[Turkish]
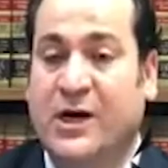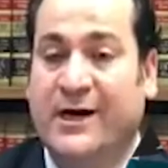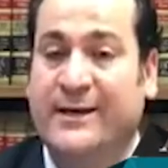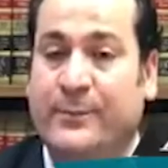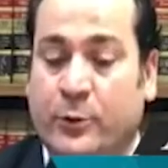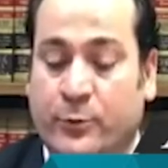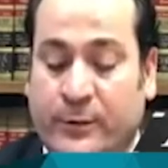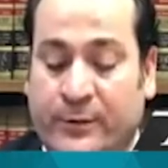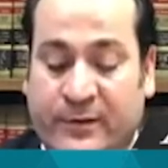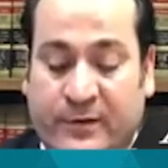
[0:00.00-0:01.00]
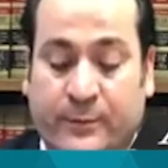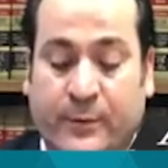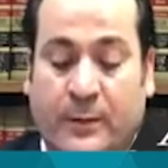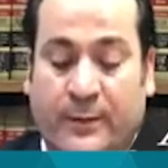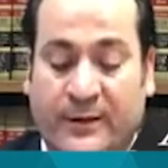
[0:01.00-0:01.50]
Tarih bölümünü bitirip
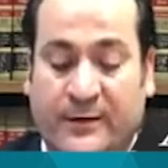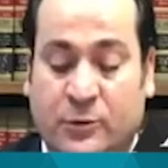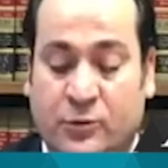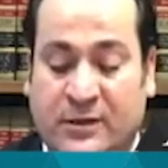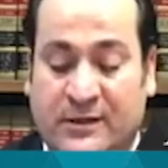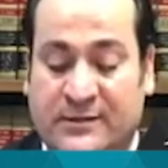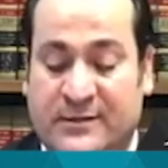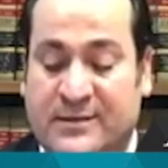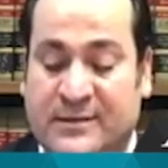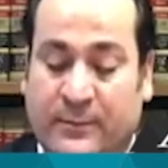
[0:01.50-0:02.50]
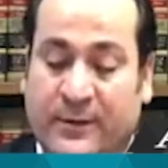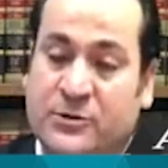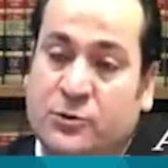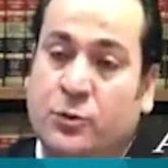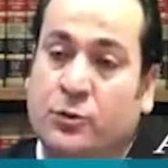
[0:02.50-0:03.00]
Amerika'da yüksek lisans yapmak
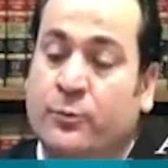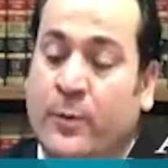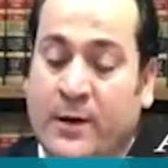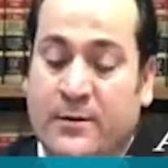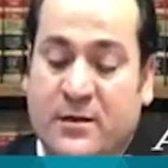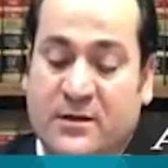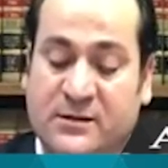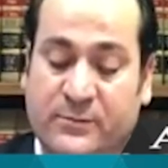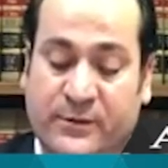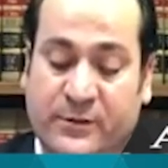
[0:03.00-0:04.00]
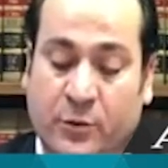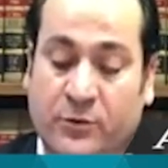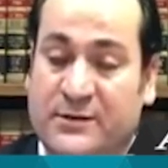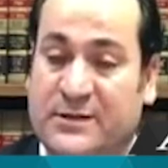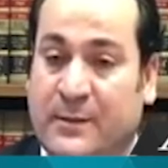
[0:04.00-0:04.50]
istiyorum. Nasıl bir
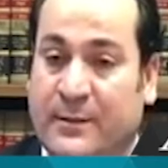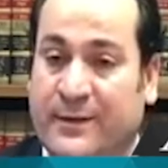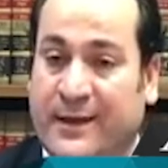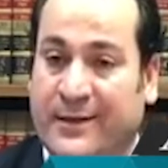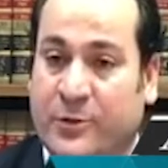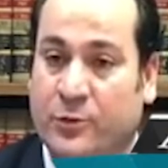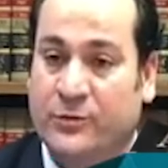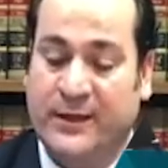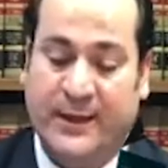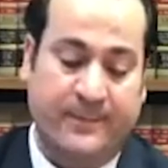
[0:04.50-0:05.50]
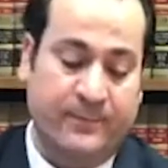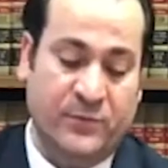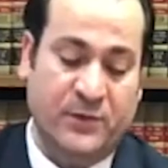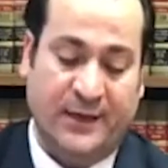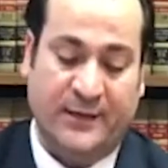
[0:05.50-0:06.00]
yol izlemem gerekiyor diye
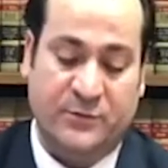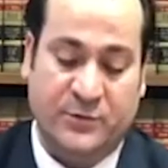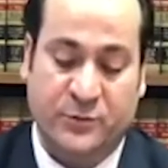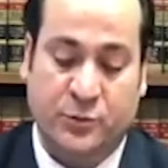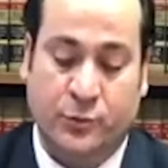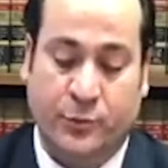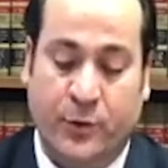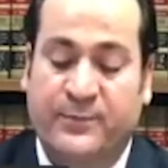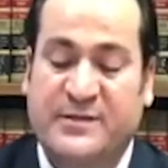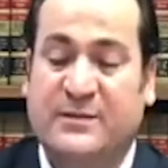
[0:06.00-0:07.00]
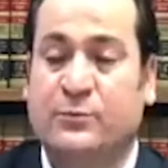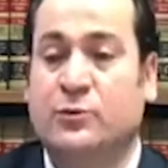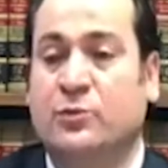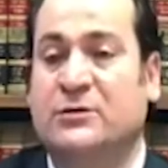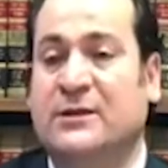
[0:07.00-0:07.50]
takipçimiz soruyor. Bizim
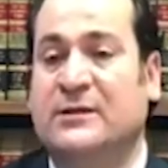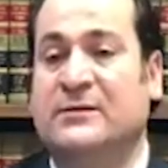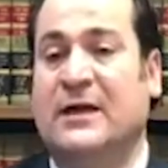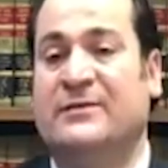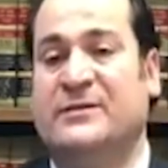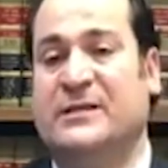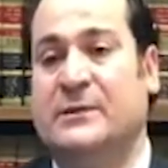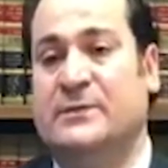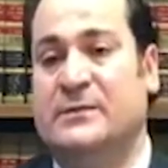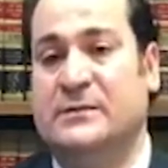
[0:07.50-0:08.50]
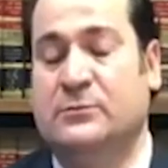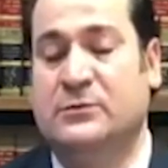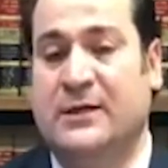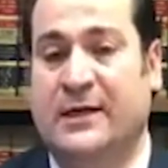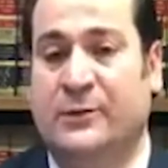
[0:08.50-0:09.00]
bu noktadaki tavsiyemiz
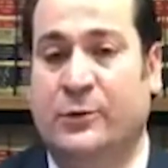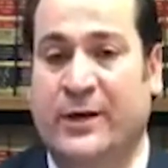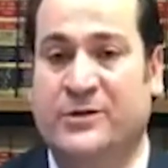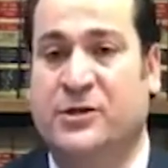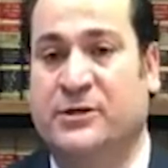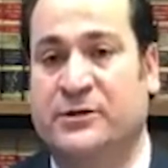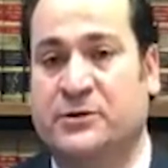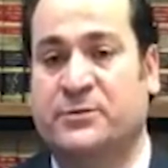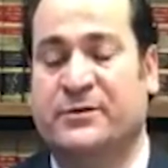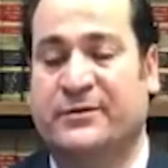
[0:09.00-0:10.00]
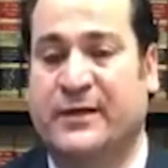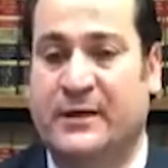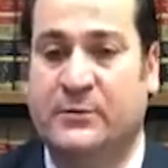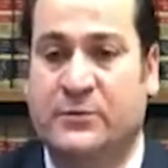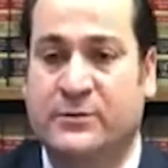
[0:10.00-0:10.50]
değerli öğrenci arkadaşımıza ve
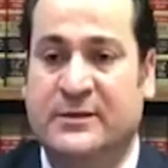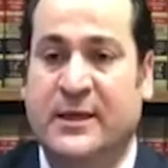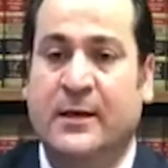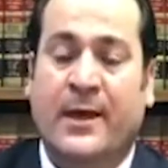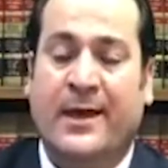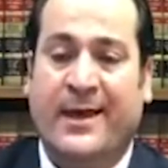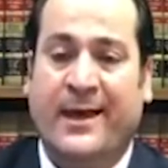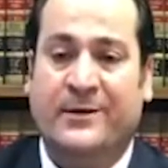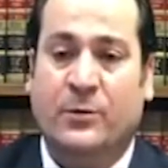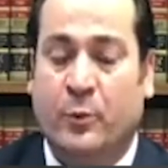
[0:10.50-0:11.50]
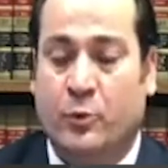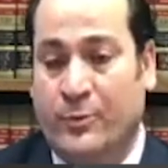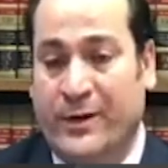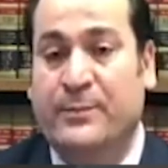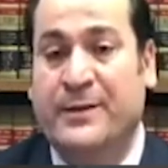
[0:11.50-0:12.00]
takipçimize eğer
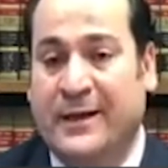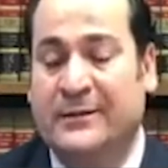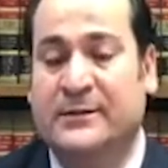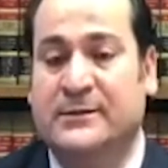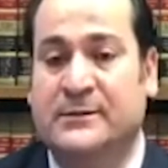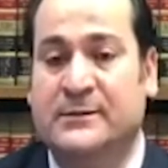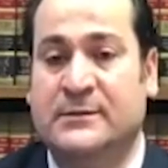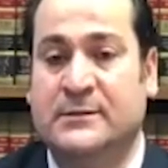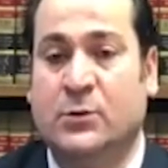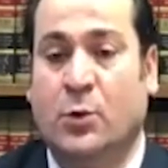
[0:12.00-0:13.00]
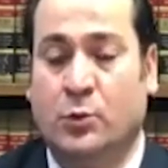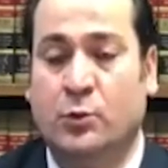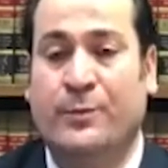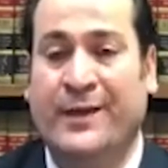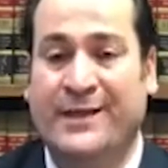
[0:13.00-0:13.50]
okumayı planladığınız
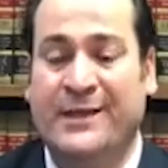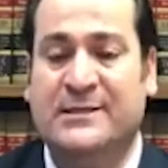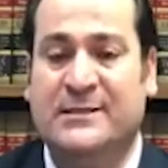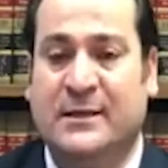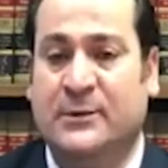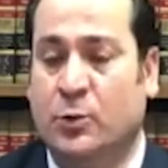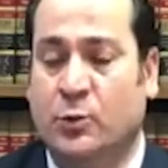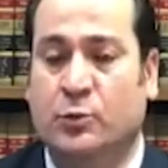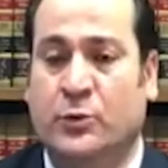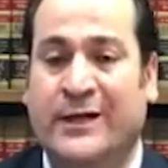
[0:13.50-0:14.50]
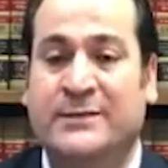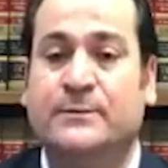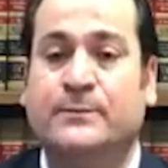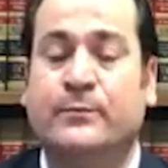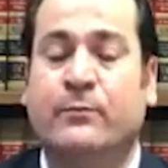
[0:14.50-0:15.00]
okul belli ise ya da okullar
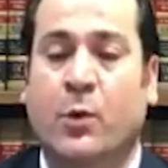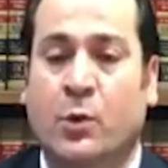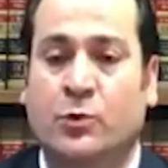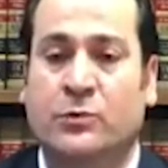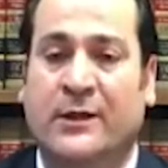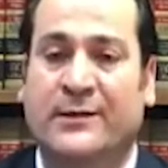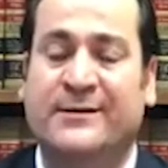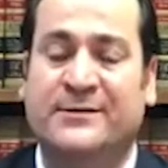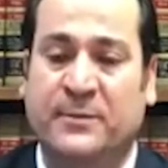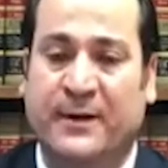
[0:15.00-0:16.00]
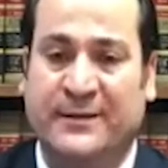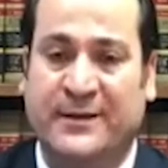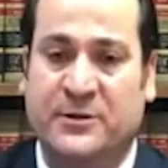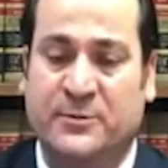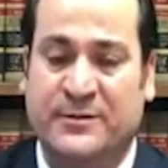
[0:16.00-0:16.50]
bu okullarla irtibata
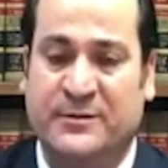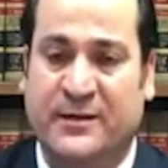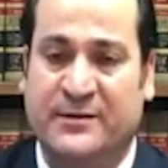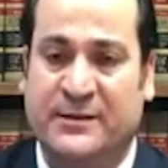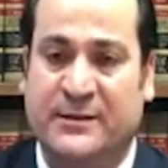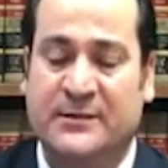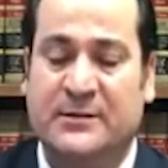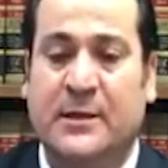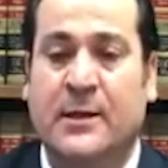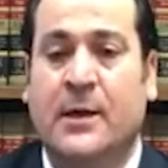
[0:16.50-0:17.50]
geçmenizi tavsiye ederiz.